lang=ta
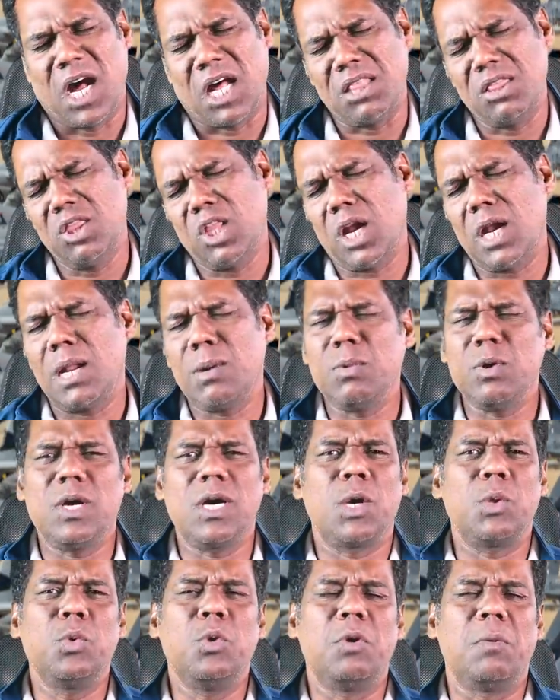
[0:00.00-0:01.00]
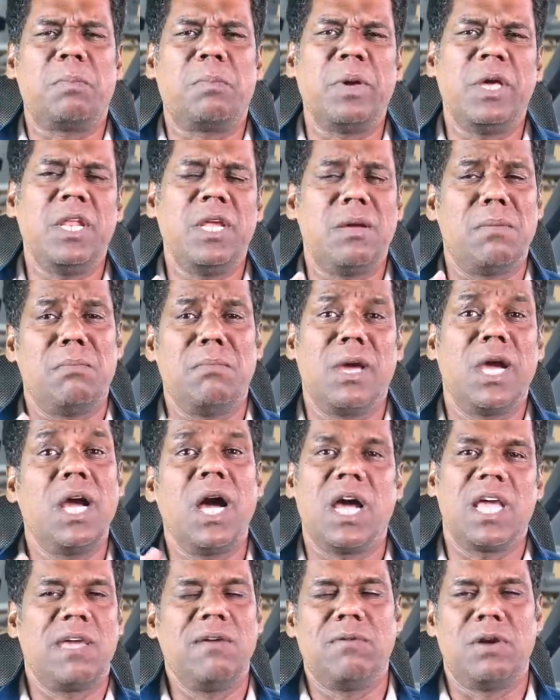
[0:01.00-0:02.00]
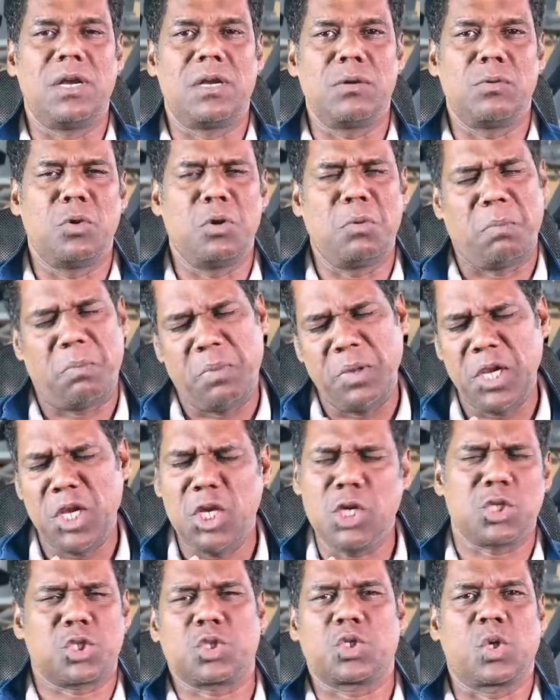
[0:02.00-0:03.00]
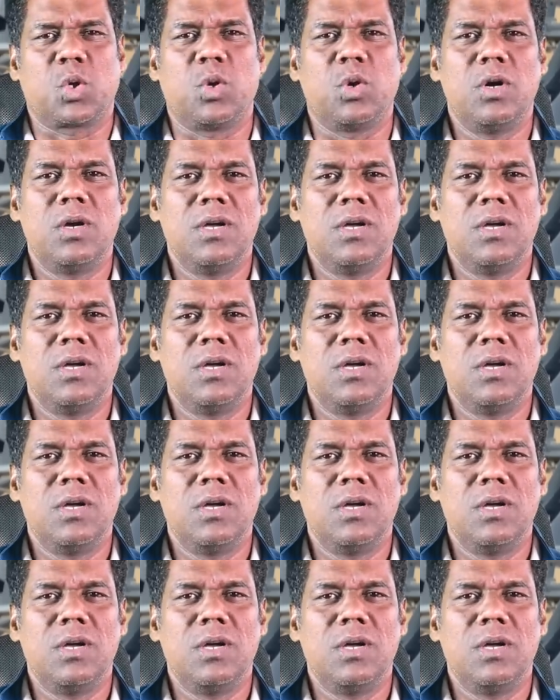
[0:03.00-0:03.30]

அந்த அளவுக்கு அது ஒரு பெரிய மெகா ஈவெண்ட் ஒரு பெரிய ஷோ